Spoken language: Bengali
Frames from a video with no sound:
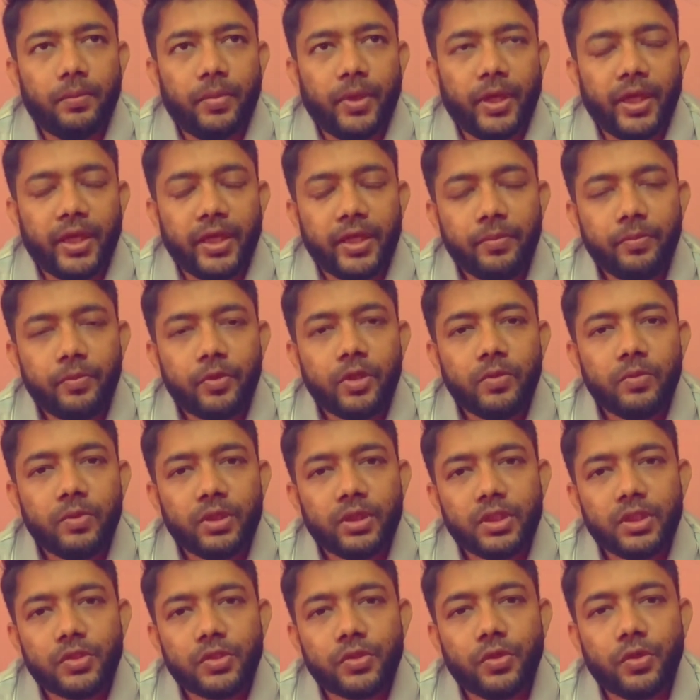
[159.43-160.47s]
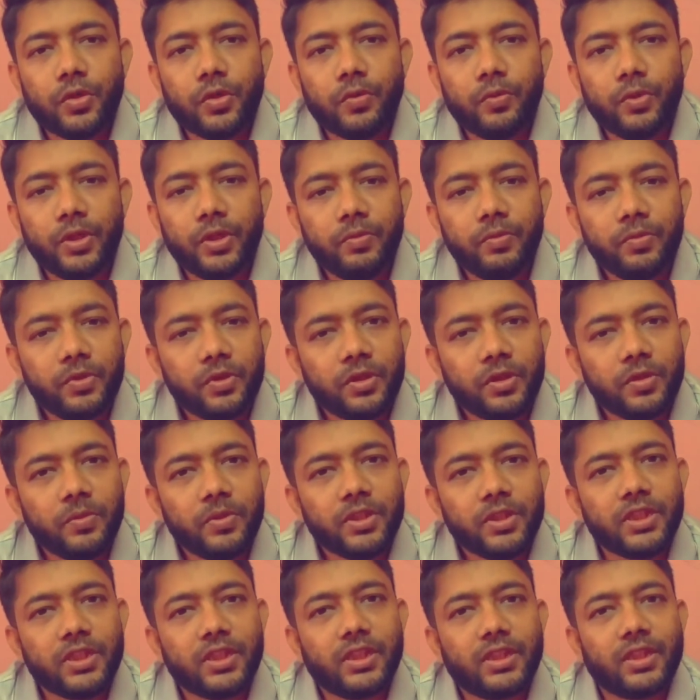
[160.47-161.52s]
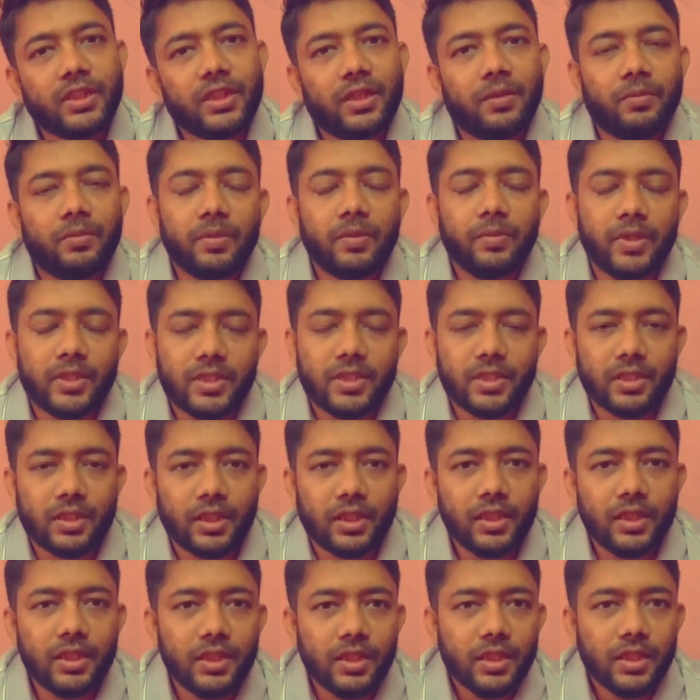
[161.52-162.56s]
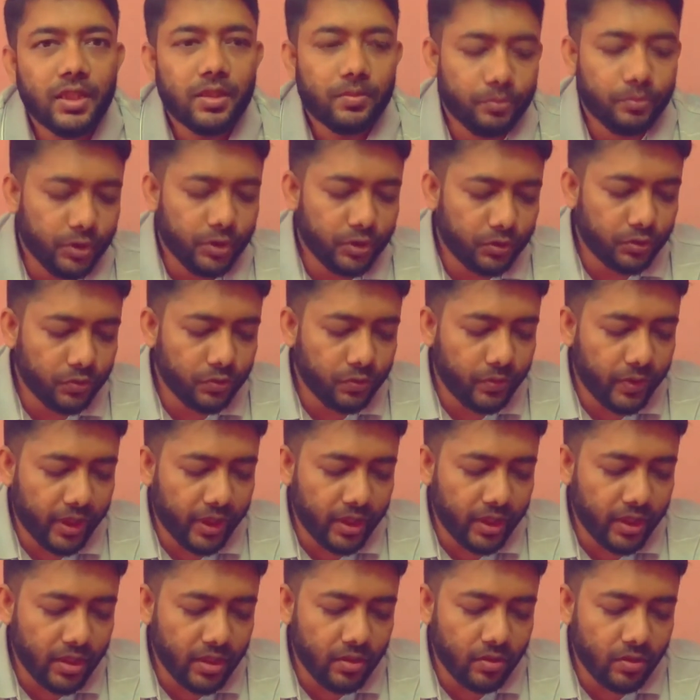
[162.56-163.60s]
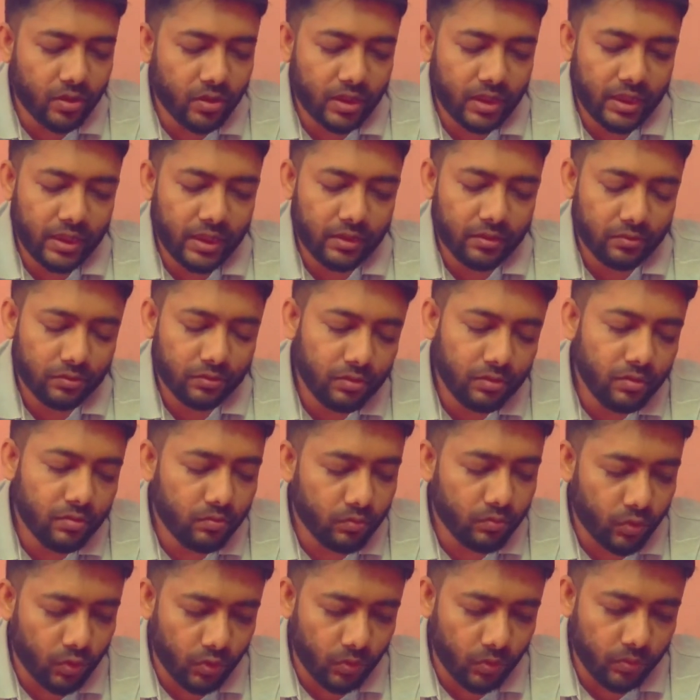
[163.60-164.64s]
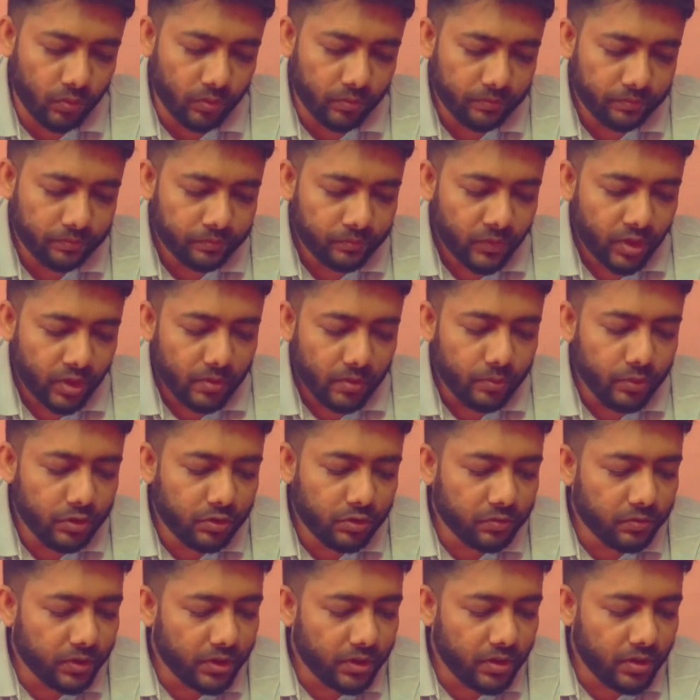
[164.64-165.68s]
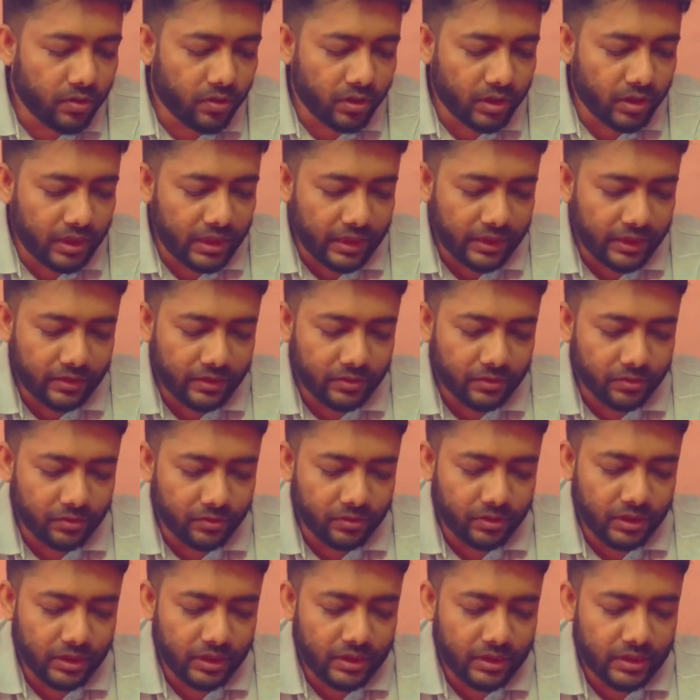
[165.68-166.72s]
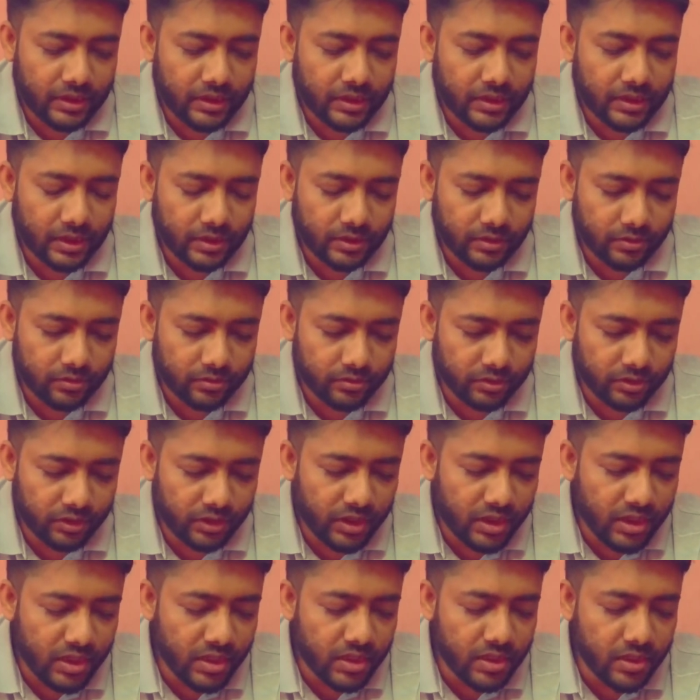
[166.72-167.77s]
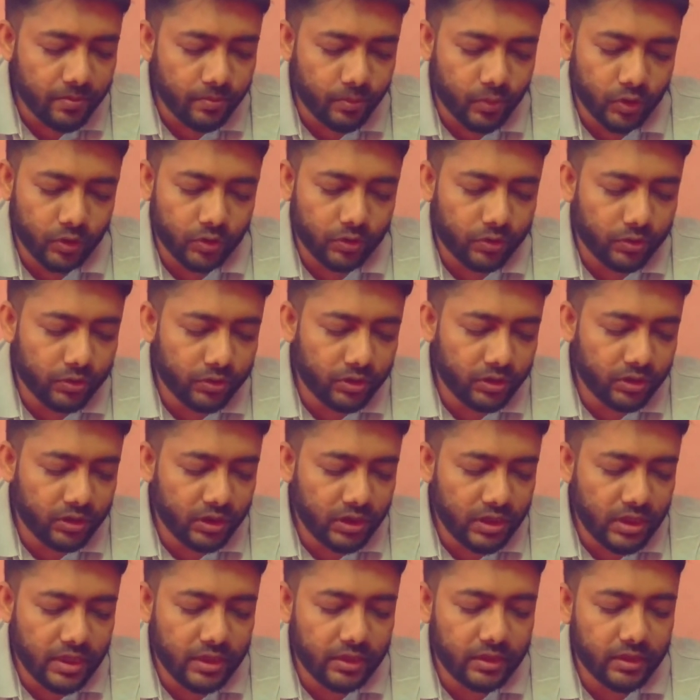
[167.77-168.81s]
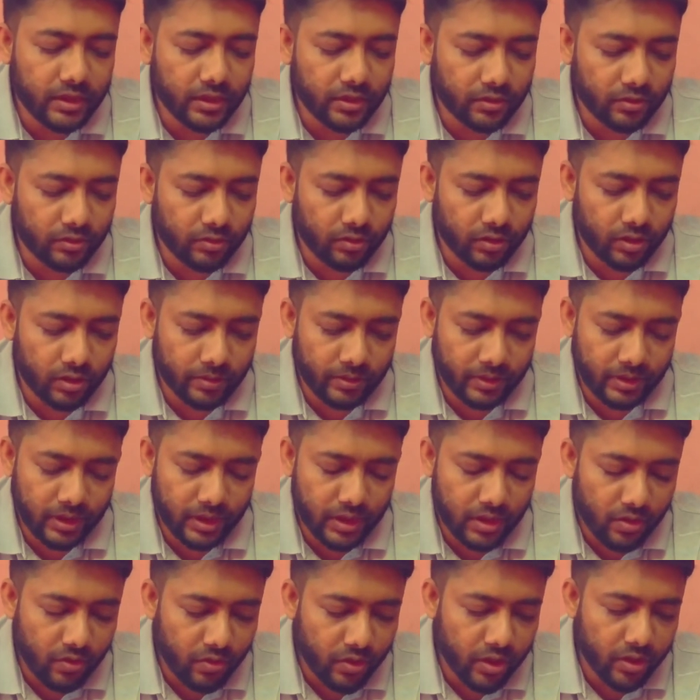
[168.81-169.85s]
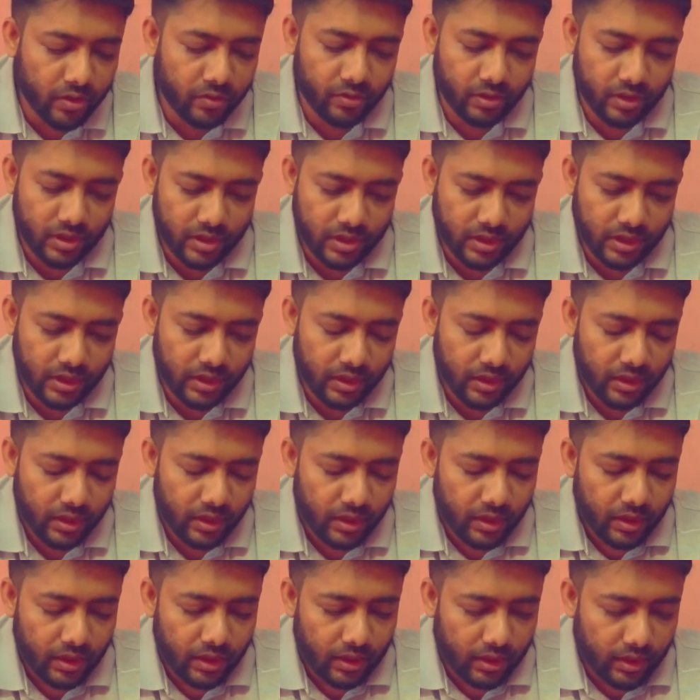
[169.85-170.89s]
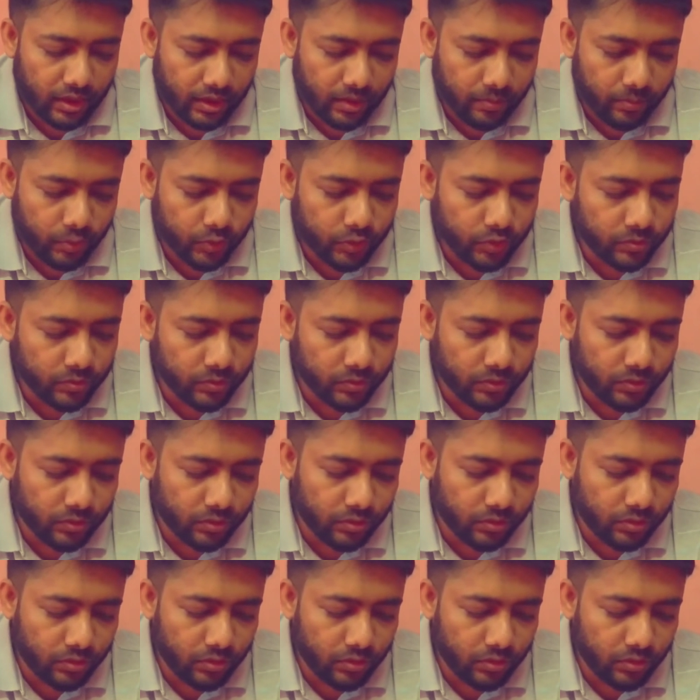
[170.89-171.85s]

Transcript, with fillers: ব্যয়ের পরিমাণটা সর্বনিম্ন হবে সেটাকে আমরা বেসিক্যালি ব্যয়ী লট আয়তন বলবো মিতব্যয়ী লট আয়তন এটা সাধারণত তিনটা পদ্ধতিতে নির্ধারণ করা বা নির্ণয় করা যায় প্রথমত